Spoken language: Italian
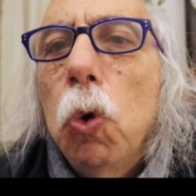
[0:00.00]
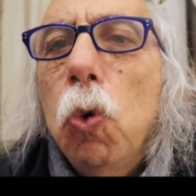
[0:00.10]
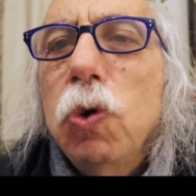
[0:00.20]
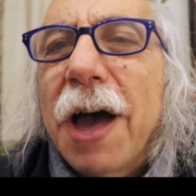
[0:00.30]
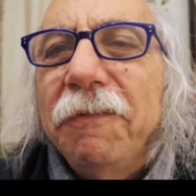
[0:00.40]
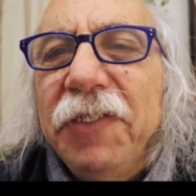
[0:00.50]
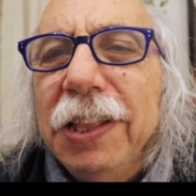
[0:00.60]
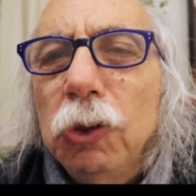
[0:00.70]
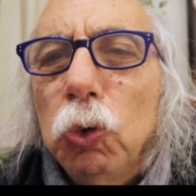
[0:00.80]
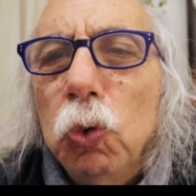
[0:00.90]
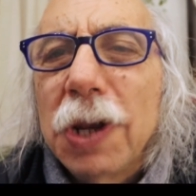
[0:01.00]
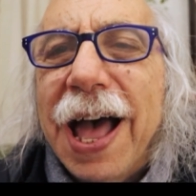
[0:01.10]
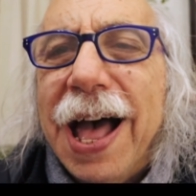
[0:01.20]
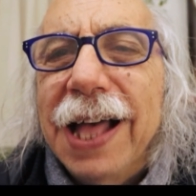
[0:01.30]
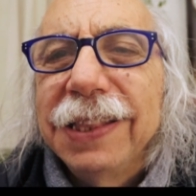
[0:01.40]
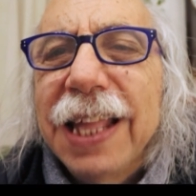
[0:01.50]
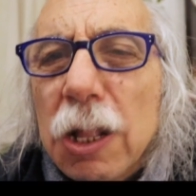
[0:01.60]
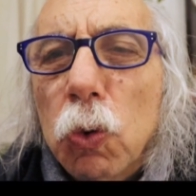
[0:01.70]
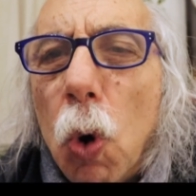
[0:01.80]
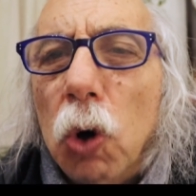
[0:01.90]
un'avventura
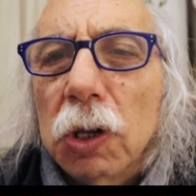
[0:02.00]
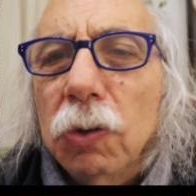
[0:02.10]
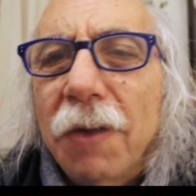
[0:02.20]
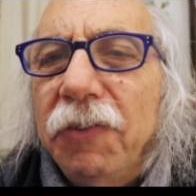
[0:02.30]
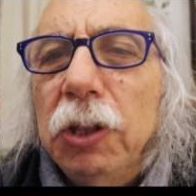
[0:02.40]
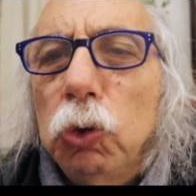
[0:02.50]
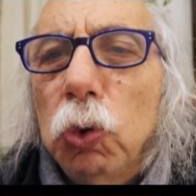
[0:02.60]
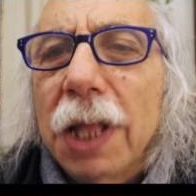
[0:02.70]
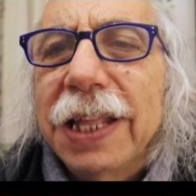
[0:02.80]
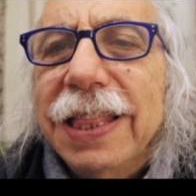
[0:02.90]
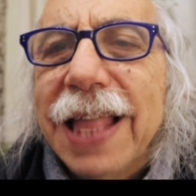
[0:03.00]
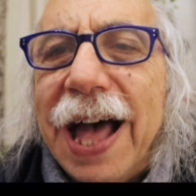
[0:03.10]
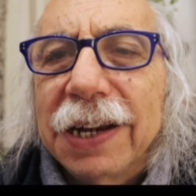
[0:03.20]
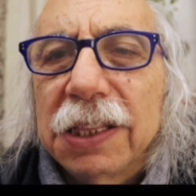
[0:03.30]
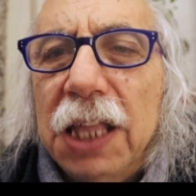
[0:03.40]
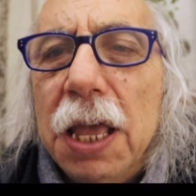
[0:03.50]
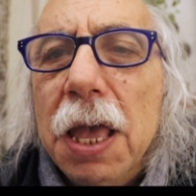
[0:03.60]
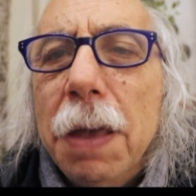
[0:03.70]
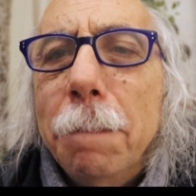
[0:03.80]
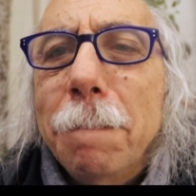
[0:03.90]
del cuore, un'avventura
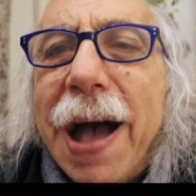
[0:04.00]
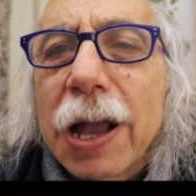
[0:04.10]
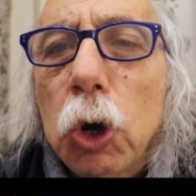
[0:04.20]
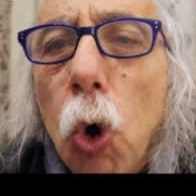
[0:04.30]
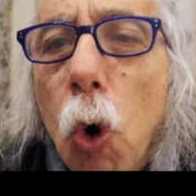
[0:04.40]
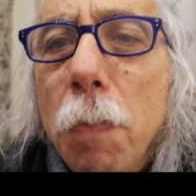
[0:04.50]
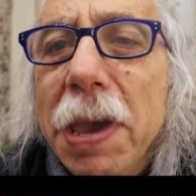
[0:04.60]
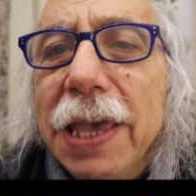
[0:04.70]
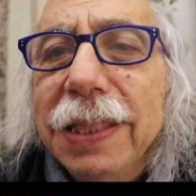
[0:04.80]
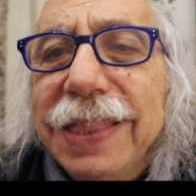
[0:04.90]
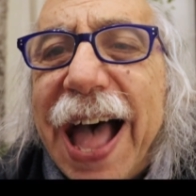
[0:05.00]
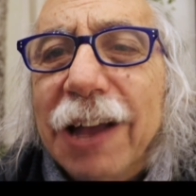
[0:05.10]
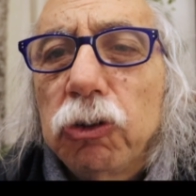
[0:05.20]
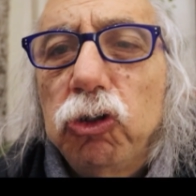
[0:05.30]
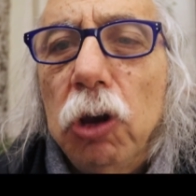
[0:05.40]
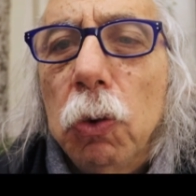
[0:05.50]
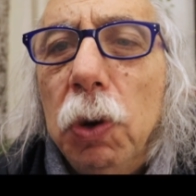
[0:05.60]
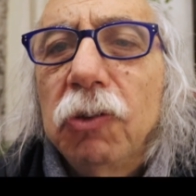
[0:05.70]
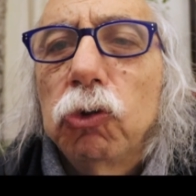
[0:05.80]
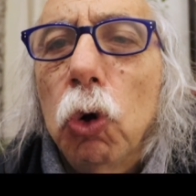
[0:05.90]
dell'arte. Ma come nasce
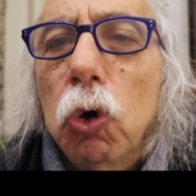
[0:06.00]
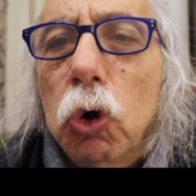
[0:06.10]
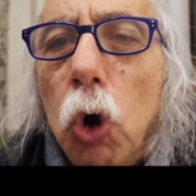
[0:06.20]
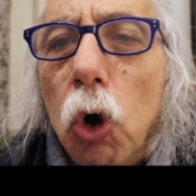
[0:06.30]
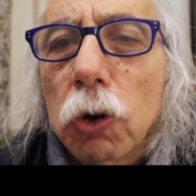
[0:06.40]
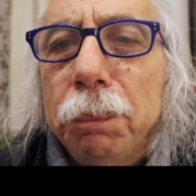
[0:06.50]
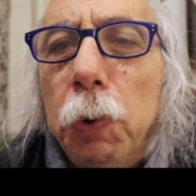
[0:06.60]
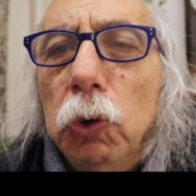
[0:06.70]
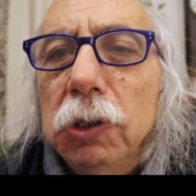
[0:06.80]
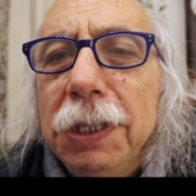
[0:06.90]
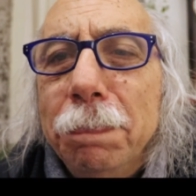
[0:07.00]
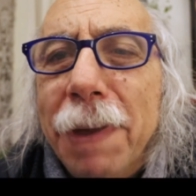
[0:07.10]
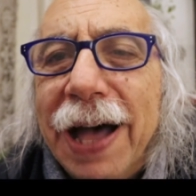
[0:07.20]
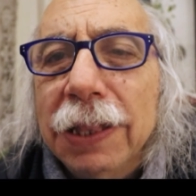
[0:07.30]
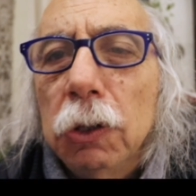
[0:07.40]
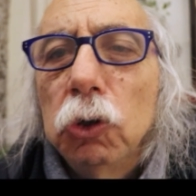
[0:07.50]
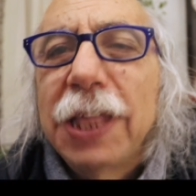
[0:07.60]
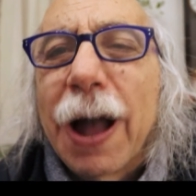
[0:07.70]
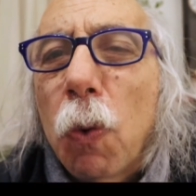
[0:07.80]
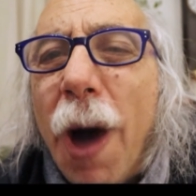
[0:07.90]
questo corpo di ballo?
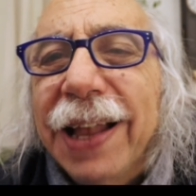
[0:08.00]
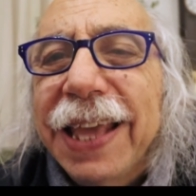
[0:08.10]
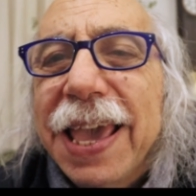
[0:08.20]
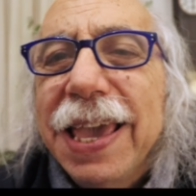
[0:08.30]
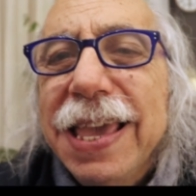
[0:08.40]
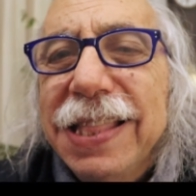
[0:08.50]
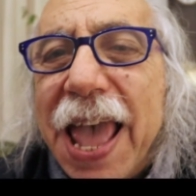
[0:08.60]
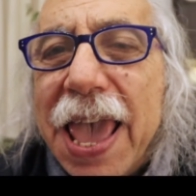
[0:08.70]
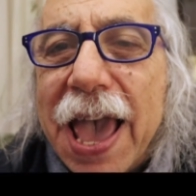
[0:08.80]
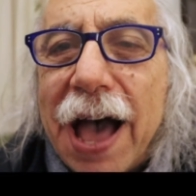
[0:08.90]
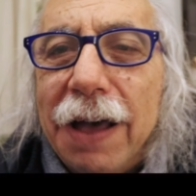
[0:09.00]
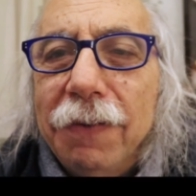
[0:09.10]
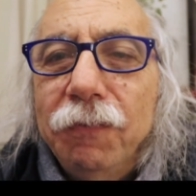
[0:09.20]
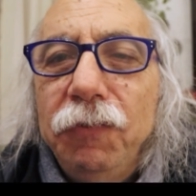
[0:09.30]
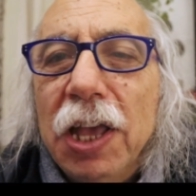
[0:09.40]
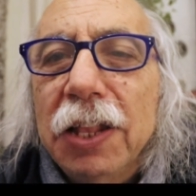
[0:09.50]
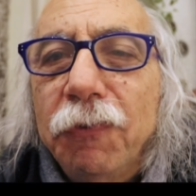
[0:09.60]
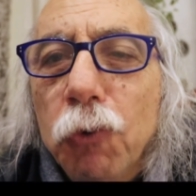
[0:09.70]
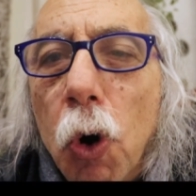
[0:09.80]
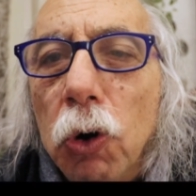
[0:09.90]
Da quale idea viene
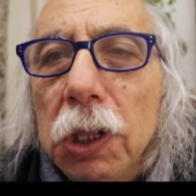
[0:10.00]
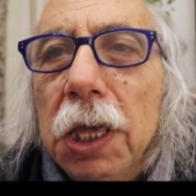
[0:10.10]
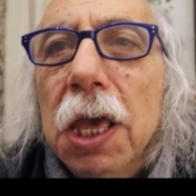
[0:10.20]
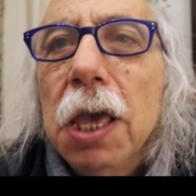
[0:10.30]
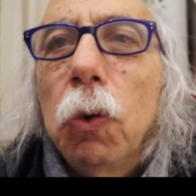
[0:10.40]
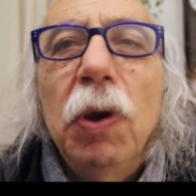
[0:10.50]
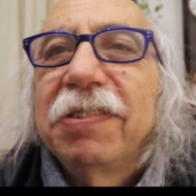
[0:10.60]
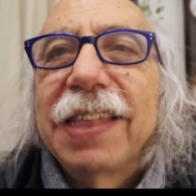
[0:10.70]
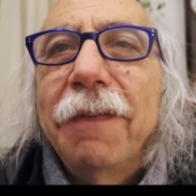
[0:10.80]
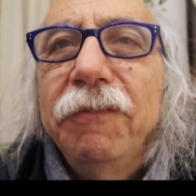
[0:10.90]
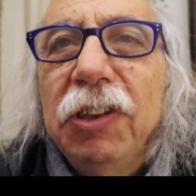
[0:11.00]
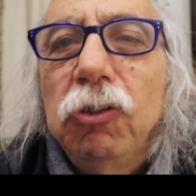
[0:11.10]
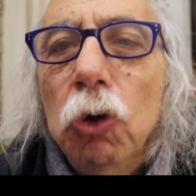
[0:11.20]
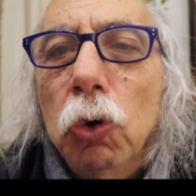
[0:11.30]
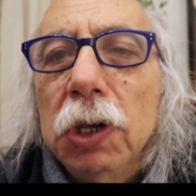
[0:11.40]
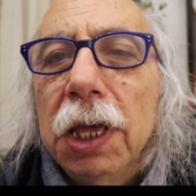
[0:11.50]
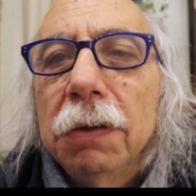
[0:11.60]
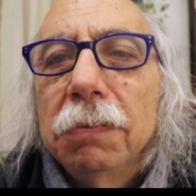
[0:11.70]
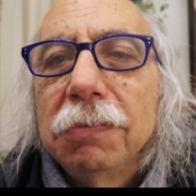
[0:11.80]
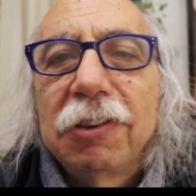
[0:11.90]
fuori questa
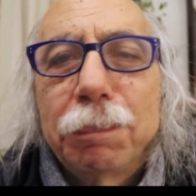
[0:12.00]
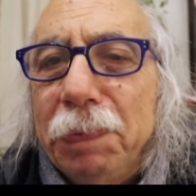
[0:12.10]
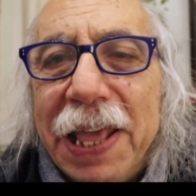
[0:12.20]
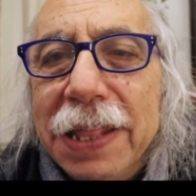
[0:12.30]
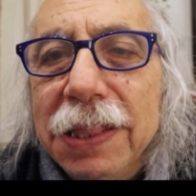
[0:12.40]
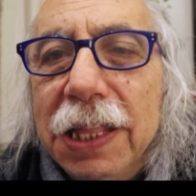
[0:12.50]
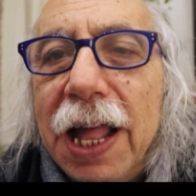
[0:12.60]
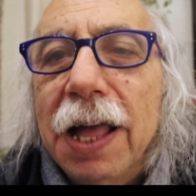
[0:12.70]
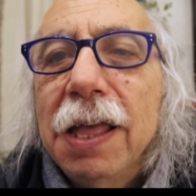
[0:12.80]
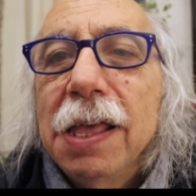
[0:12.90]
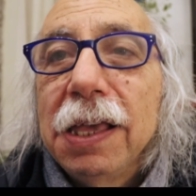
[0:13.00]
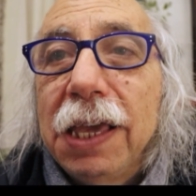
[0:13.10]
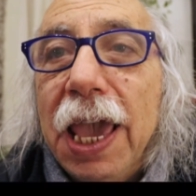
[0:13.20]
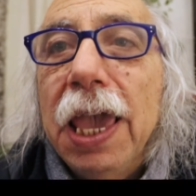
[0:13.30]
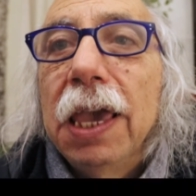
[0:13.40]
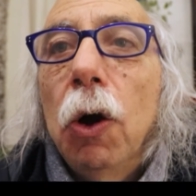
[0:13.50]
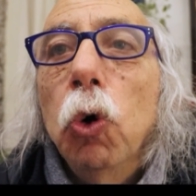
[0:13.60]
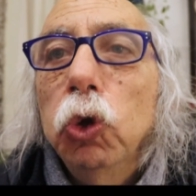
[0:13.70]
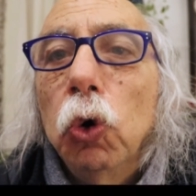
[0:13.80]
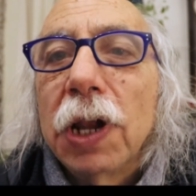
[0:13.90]
visione splendida che
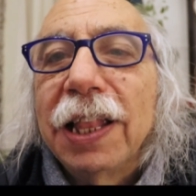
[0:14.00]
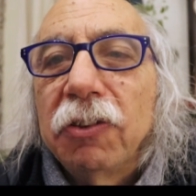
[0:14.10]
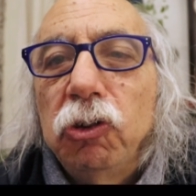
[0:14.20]
onora la